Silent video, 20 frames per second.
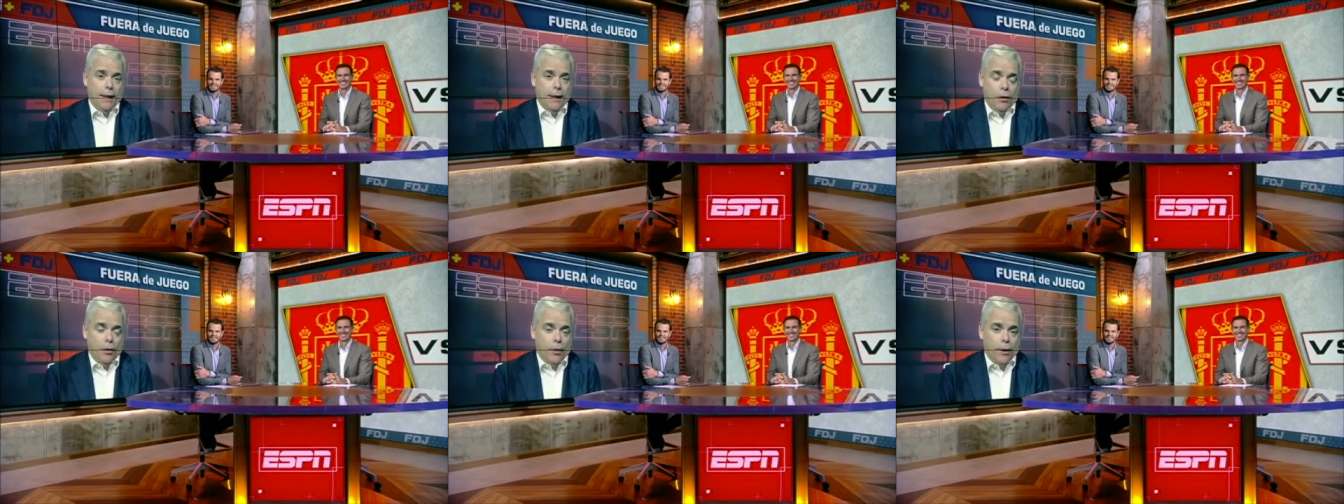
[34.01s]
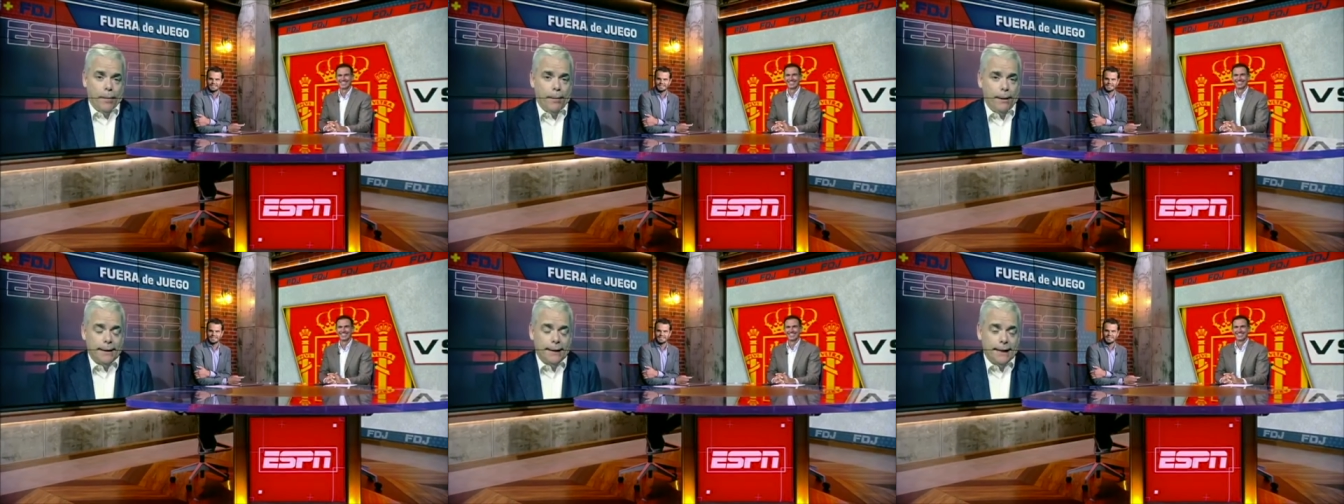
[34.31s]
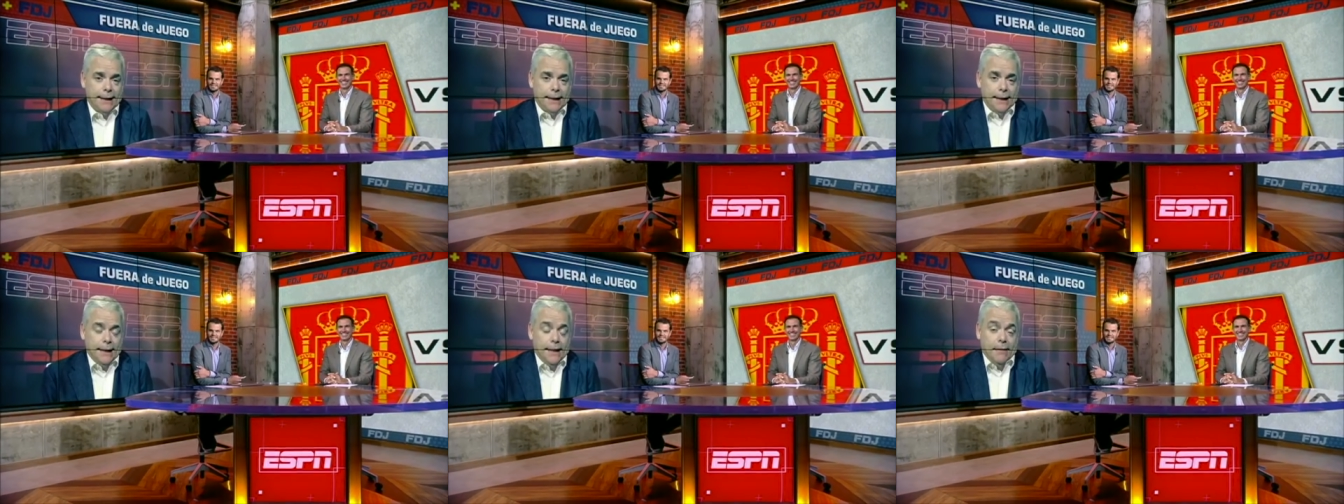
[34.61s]
Lo que pasa es
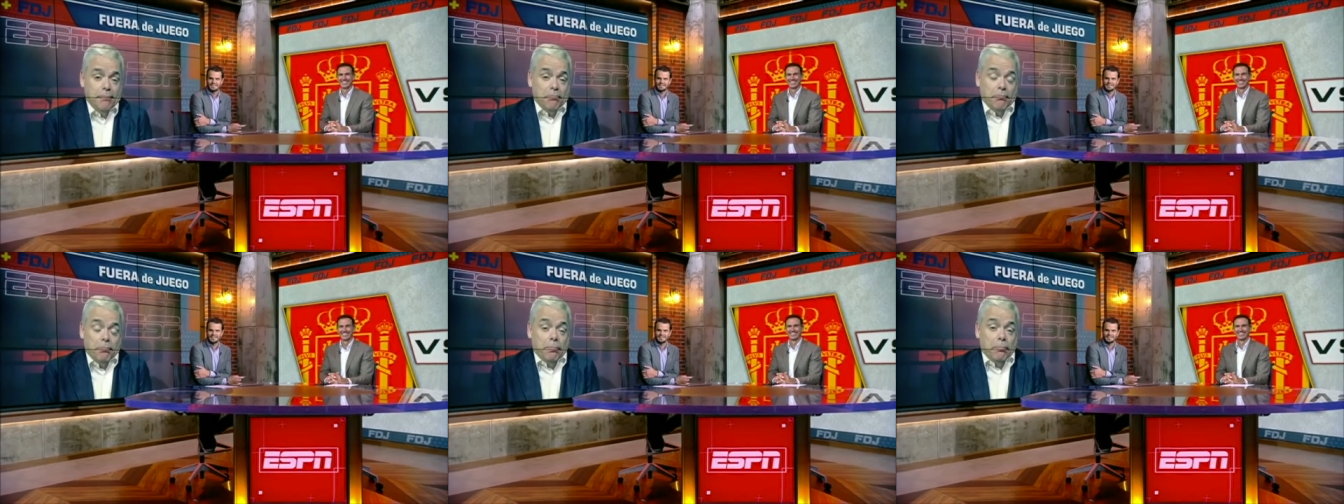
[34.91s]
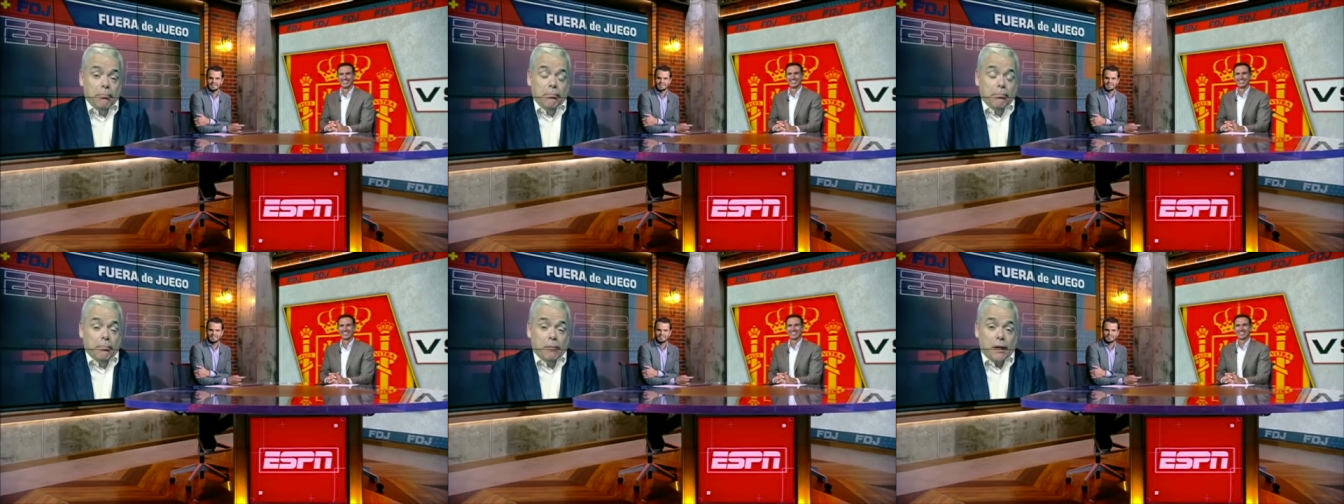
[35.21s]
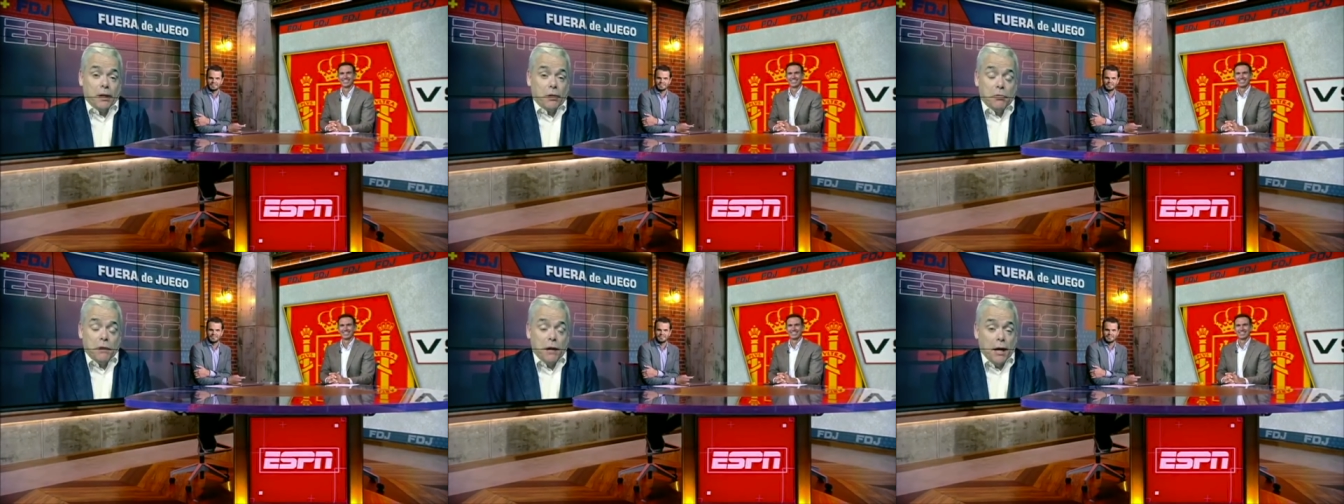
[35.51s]
que mm,
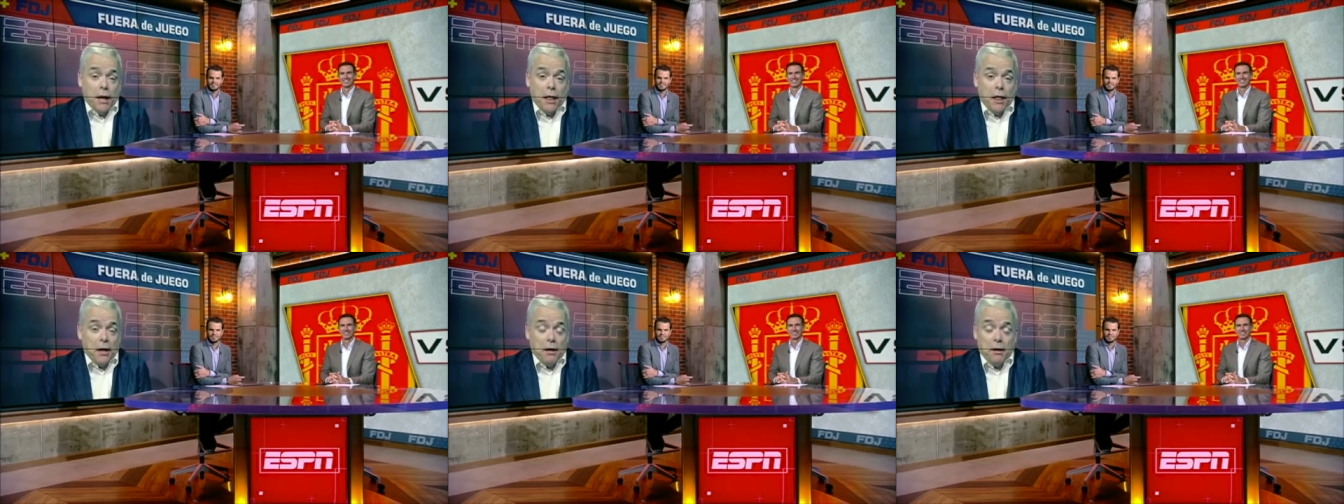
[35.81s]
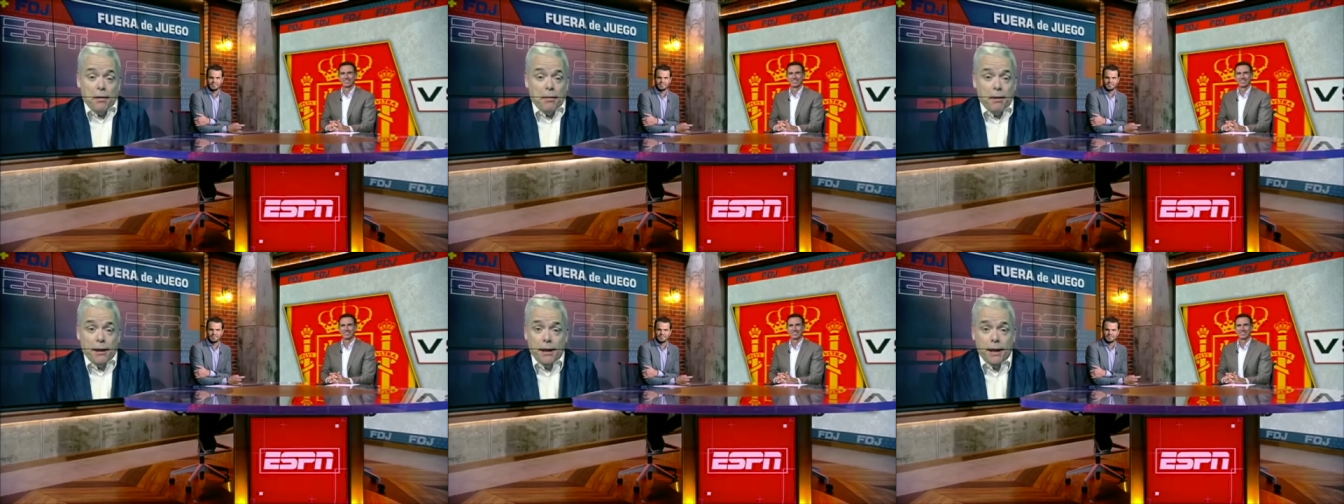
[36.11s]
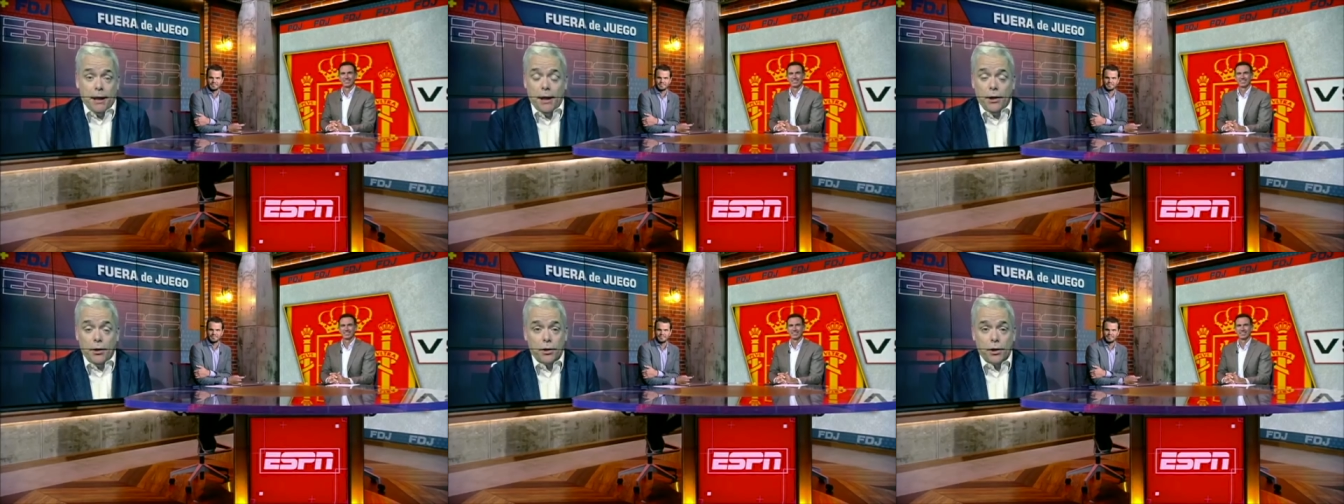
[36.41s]
resulta que hace 20
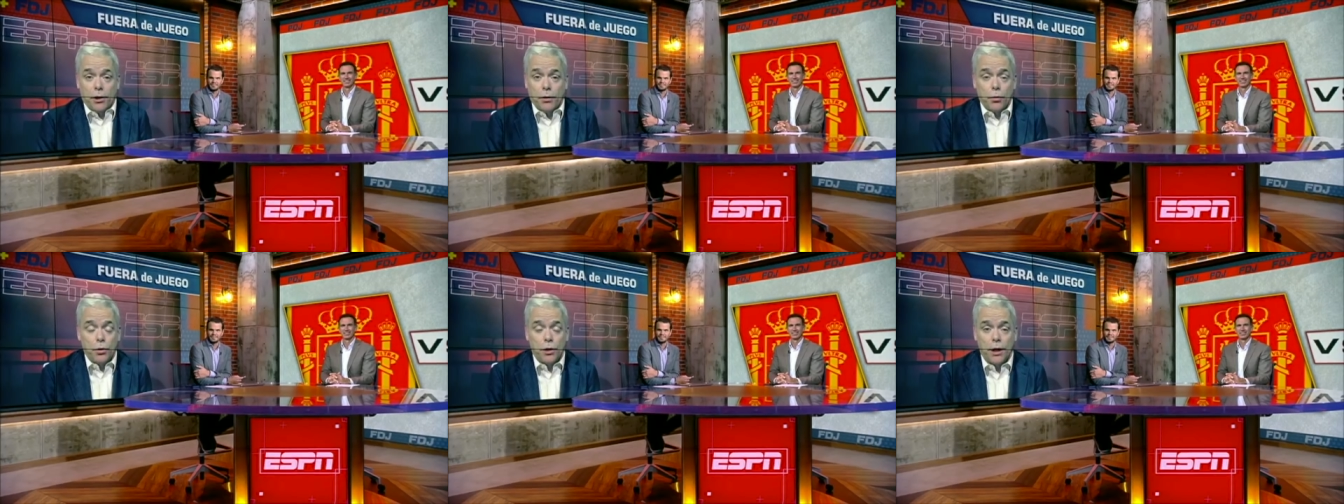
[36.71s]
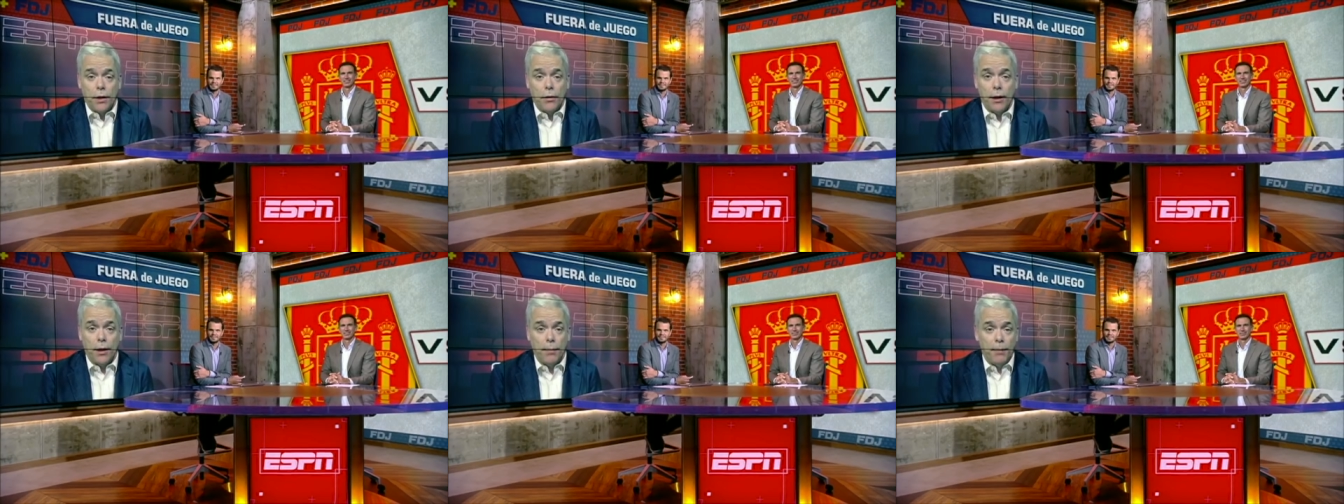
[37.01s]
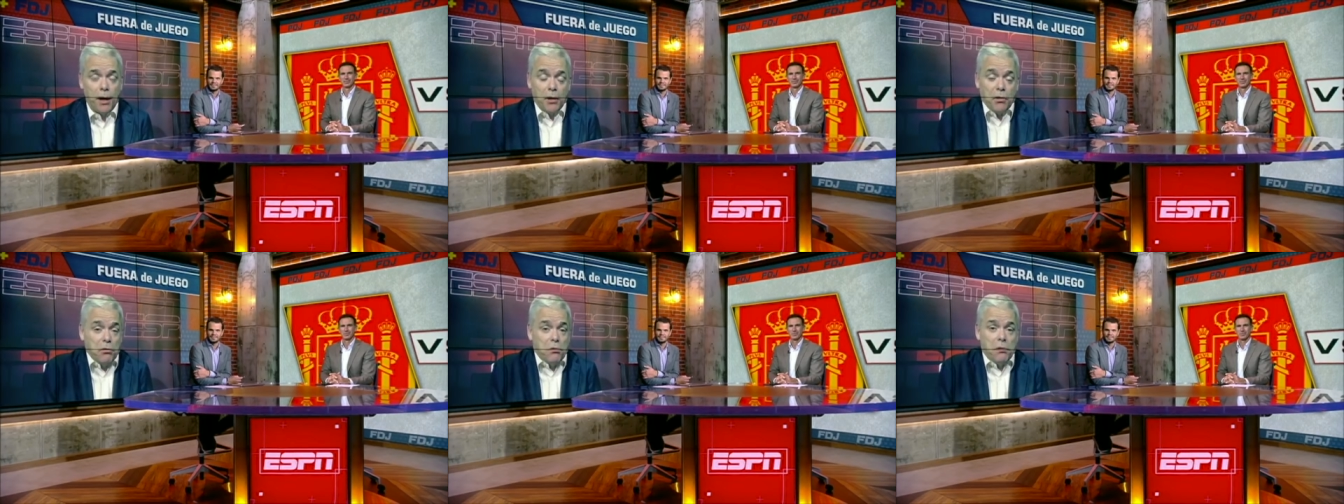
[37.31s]
años he escuchado que
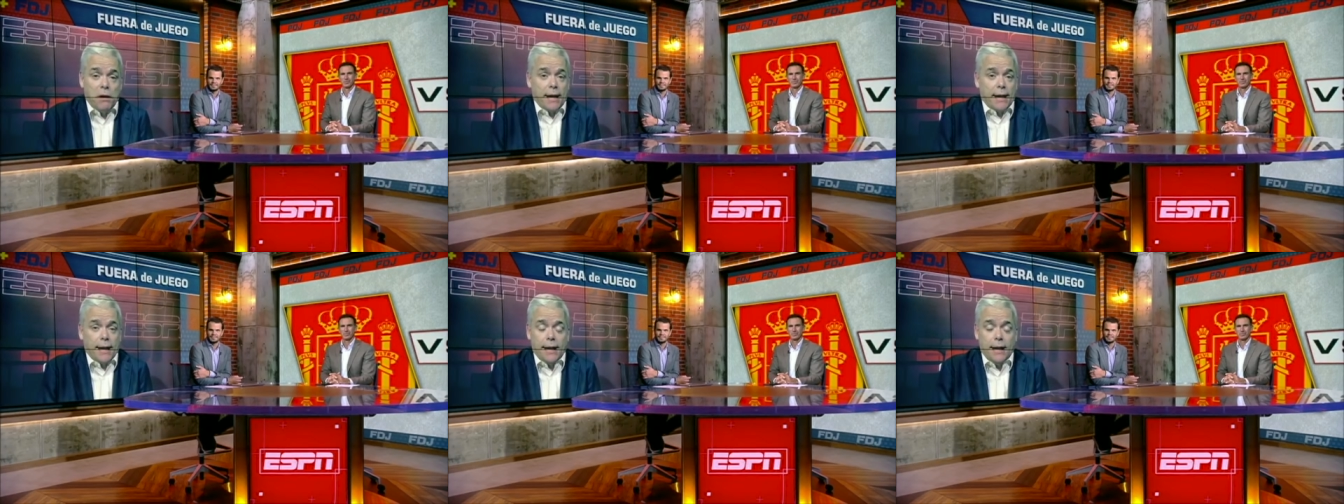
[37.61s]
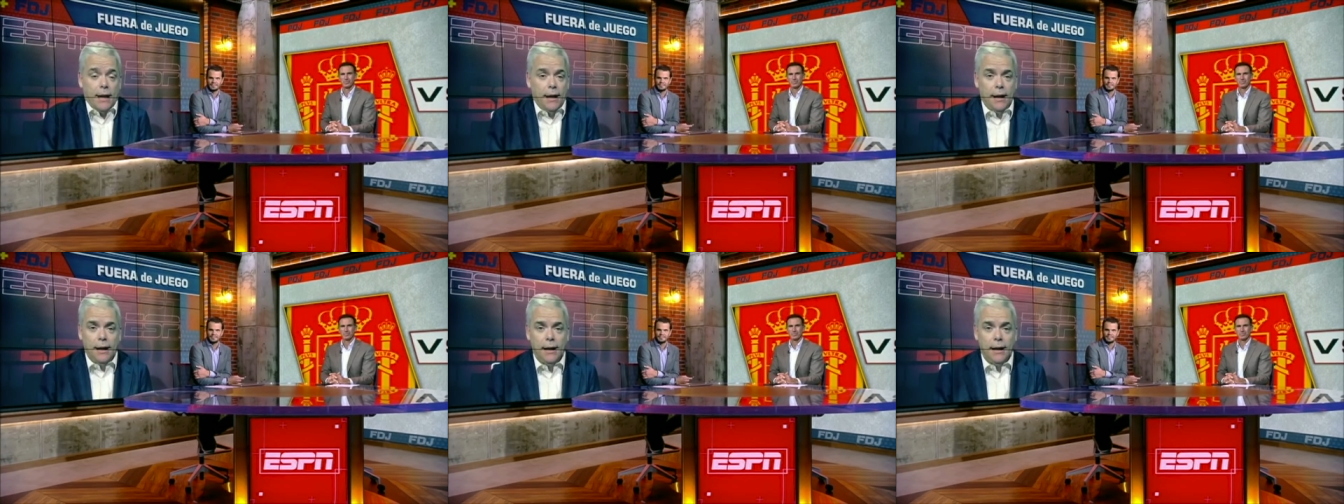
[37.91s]
cambiaron una regla